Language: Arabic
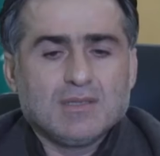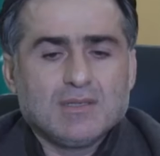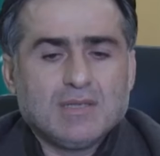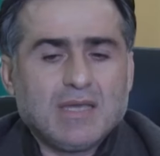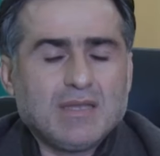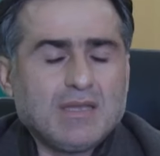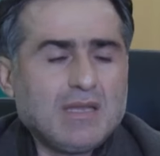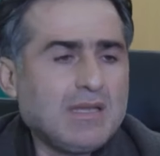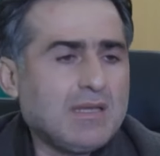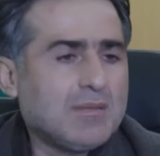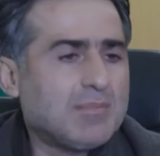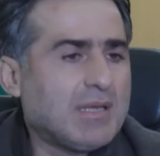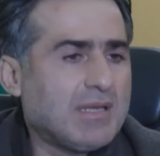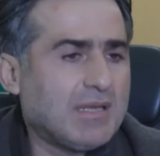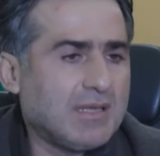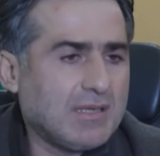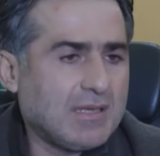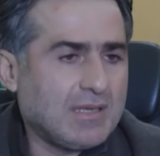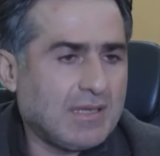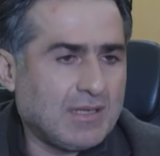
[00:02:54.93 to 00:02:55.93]
نحن اللي
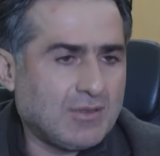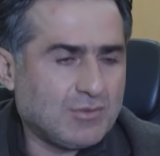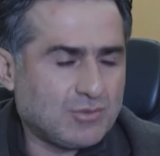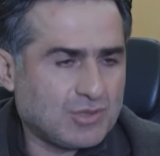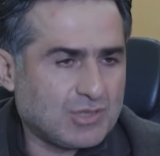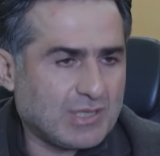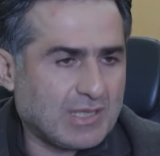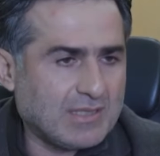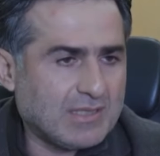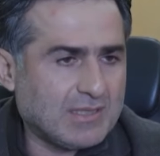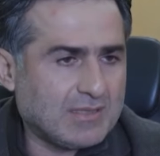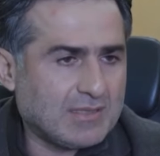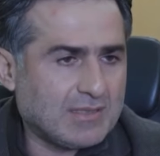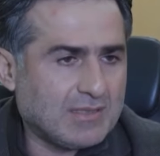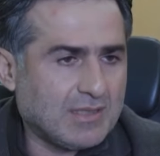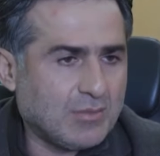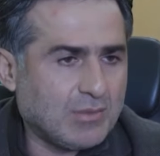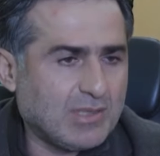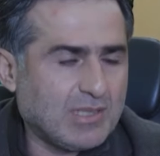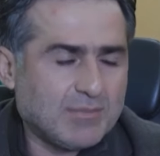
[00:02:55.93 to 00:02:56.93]
بدنا اياه للقدس
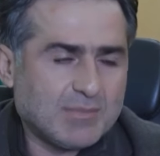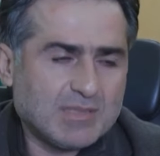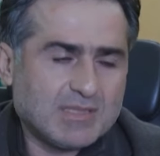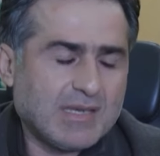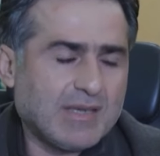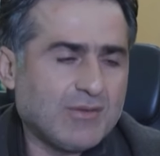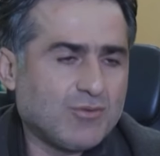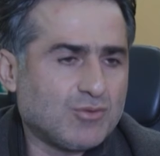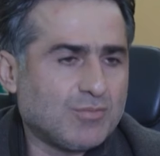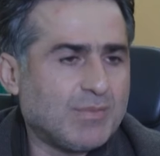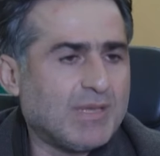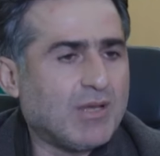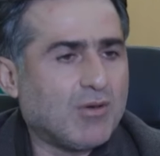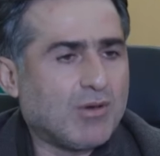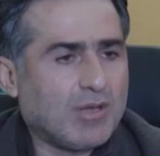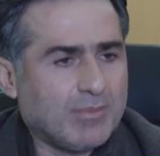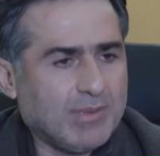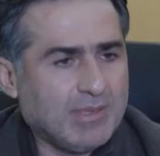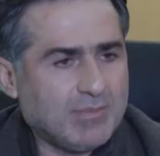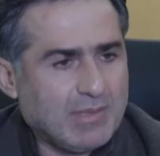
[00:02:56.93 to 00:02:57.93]
الدوليه
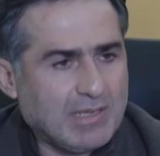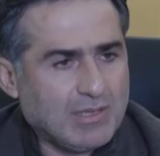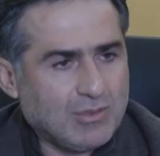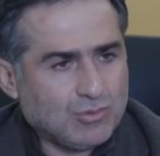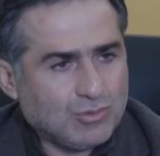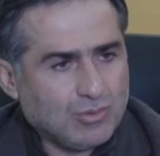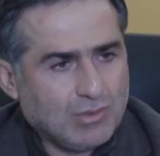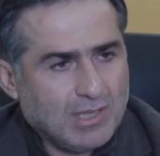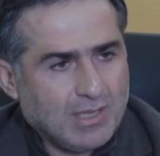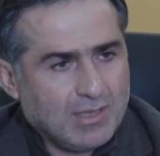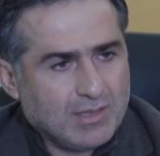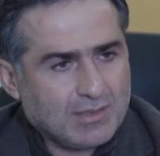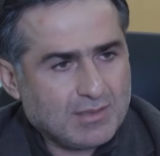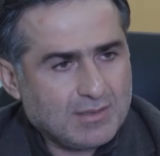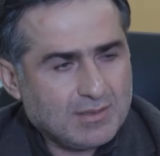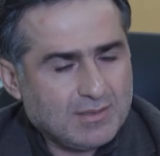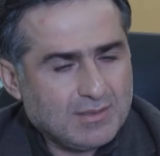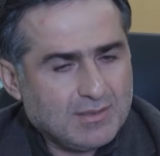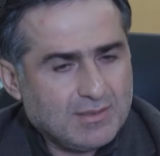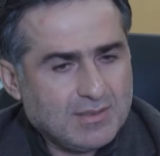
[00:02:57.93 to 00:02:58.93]
248 مليون دولار
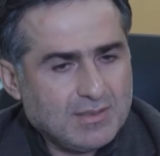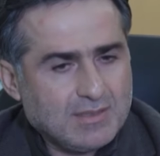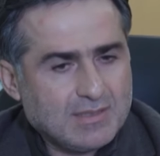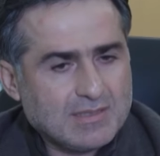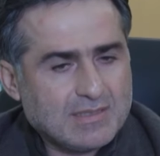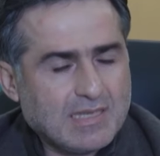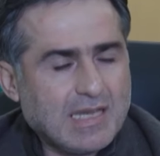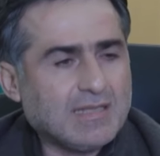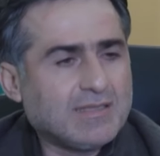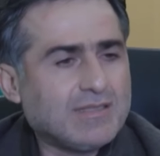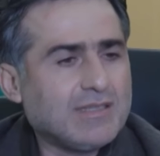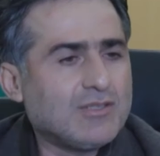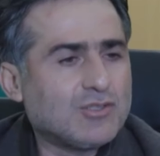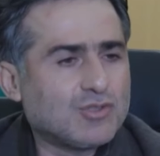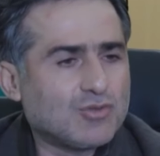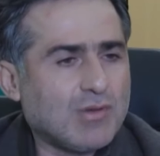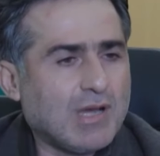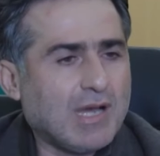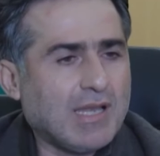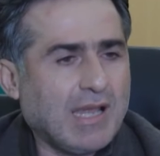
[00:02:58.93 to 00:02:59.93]
سالتيني
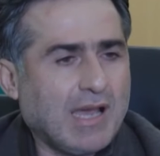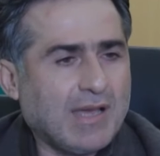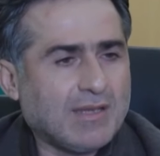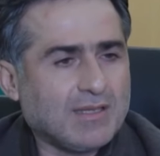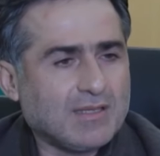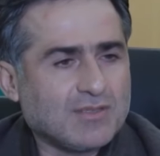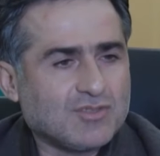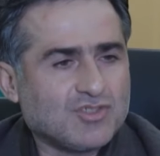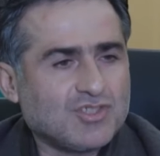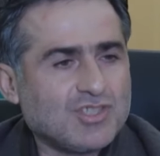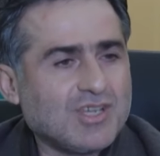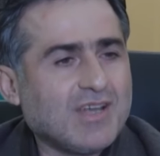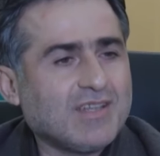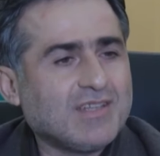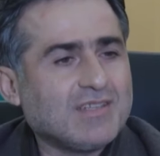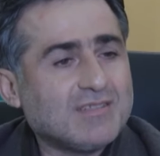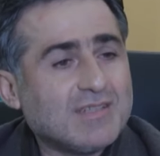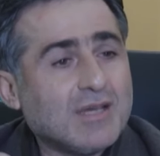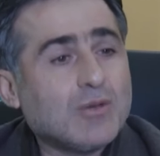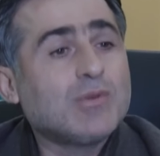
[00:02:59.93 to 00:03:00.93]
سؤال عن
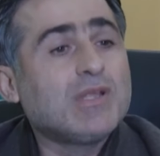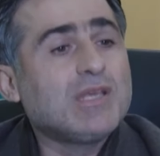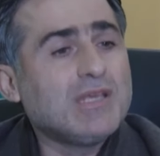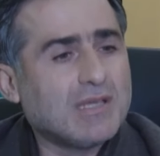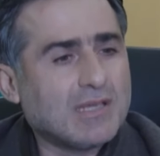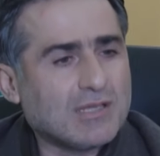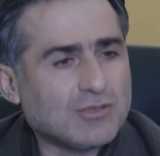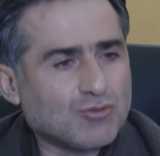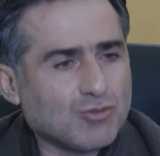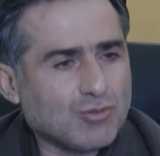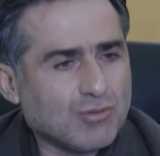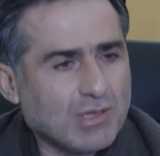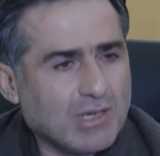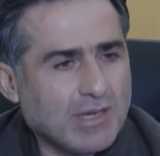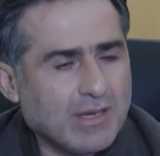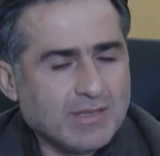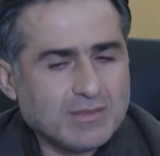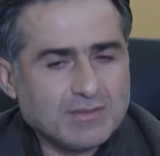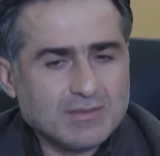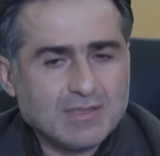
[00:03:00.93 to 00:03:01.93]
الصيانه الدوريه
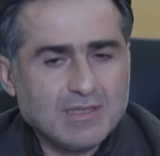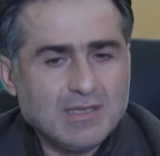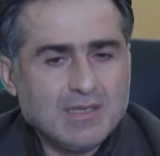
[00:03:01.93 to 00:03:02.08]
للطرقات